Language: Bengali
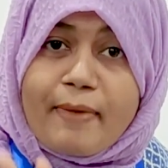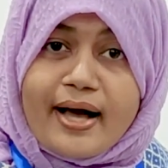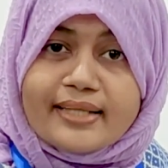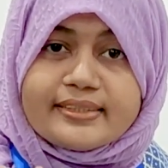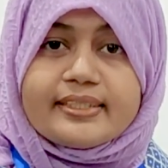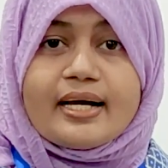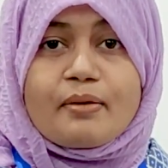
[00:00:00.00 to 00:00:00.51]

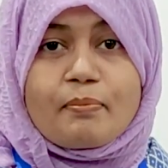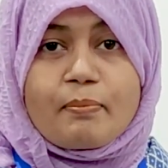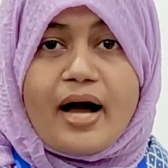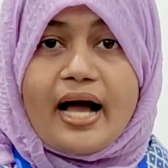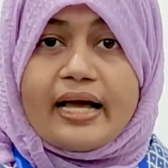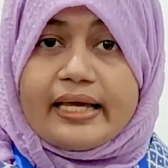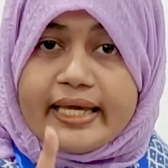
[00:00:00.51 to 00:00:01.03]
পাঁচ গ্রাম
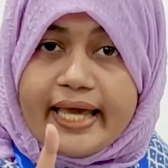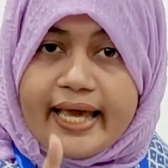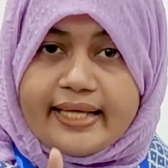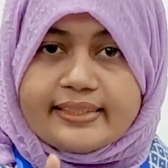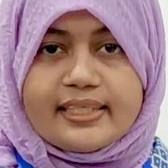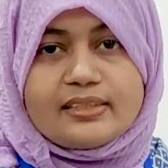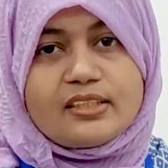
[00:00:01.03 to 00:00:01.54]
বা
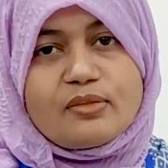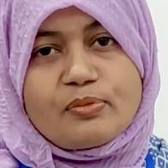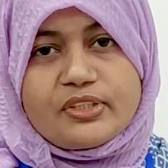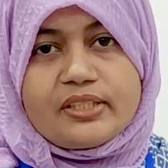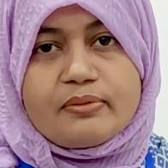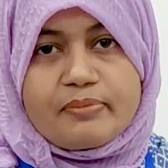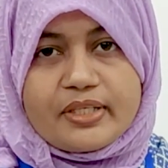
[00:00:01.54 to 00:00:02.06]
এক চা
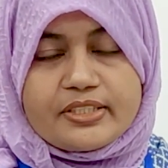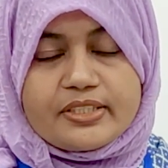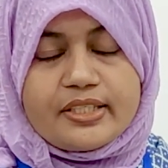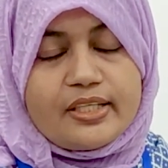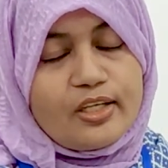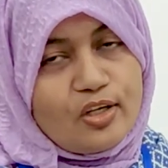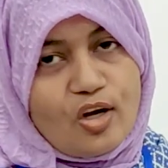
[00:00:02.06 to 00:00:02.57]
চামচের
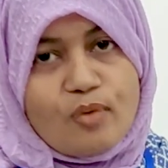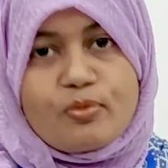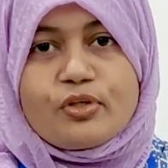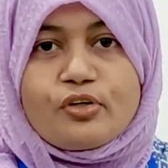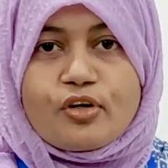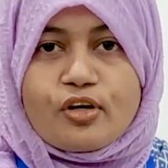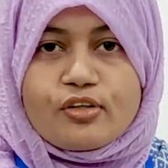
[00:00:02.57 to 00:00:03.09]
বেশি
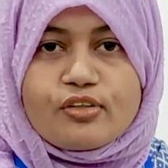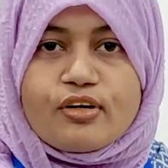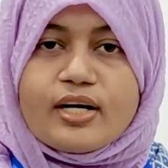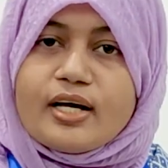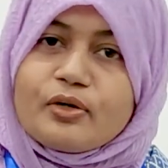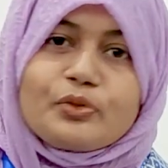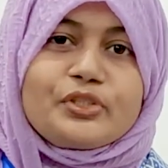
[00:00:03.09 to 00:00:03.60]
লবণ গ্রহণ
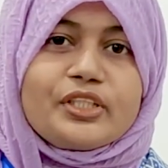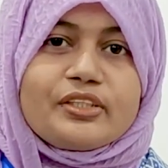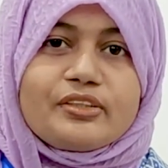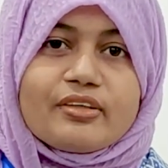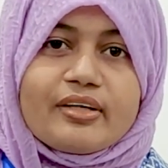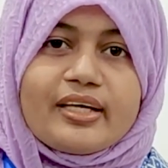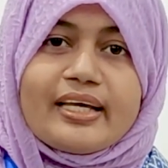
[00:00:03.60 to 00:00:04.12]
করা উচিত
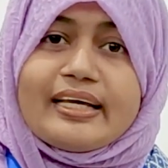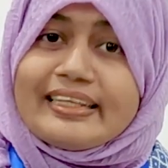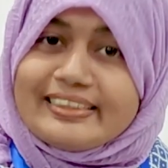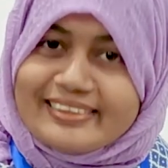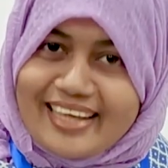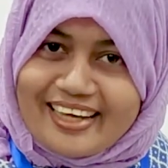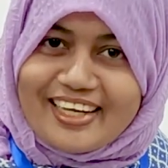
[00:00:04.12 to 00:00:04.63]
নয়
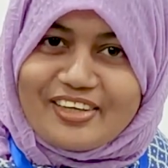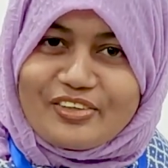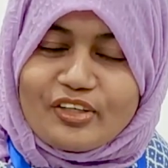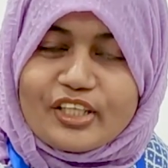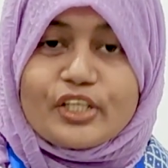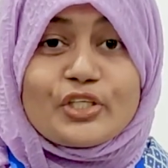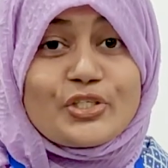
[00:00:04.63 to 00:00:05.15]
তা না
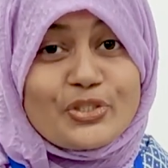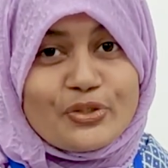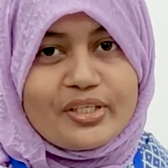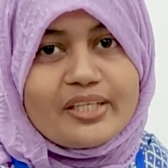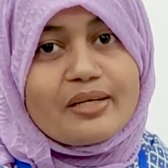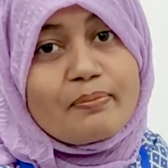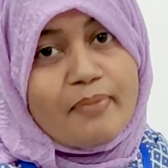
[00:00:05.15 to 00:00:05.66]
হলে
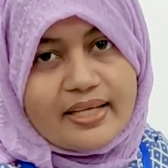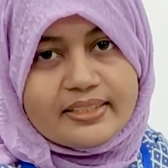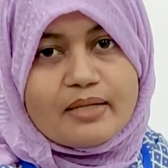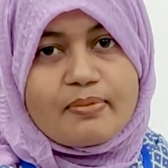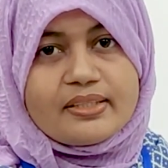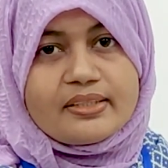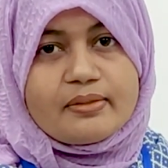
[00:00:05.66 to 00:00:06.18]
শরীরে
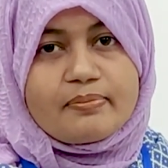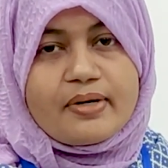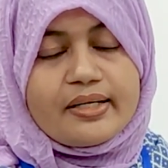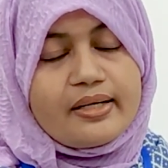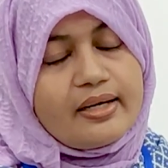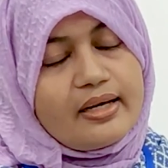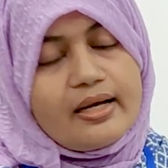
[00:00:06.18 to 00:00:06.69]
বাসা বাঁধতে
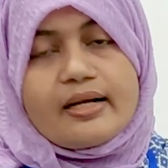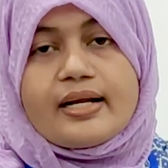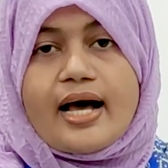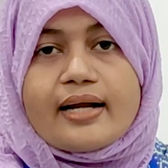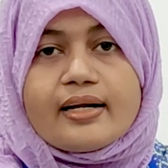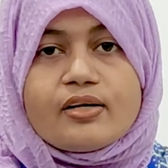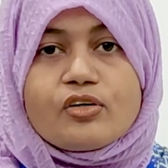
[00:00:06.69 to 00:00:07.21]
পারে
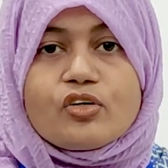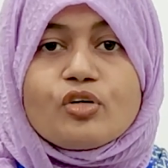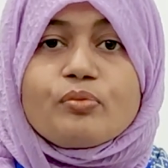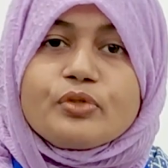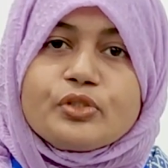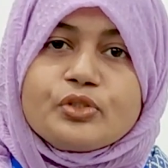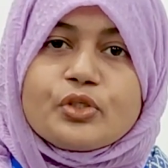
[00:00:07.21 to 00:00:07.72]
নানা
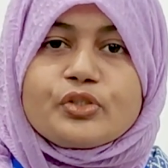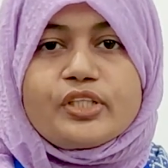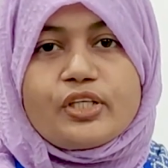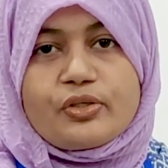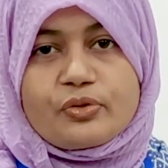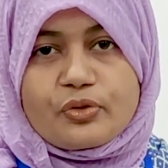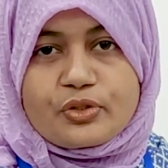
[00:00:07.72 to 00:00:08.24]
রকম
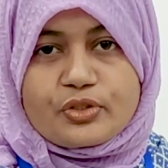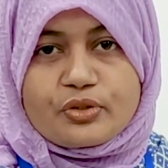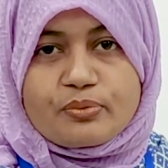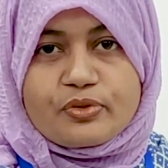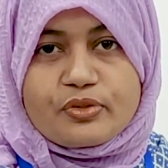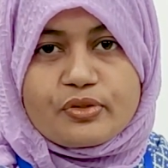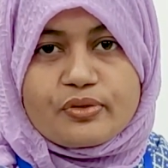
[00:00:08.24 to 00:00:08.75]
জটিল
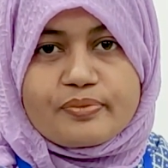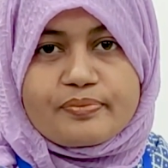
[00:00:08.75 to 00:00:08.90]
রোগসমূহ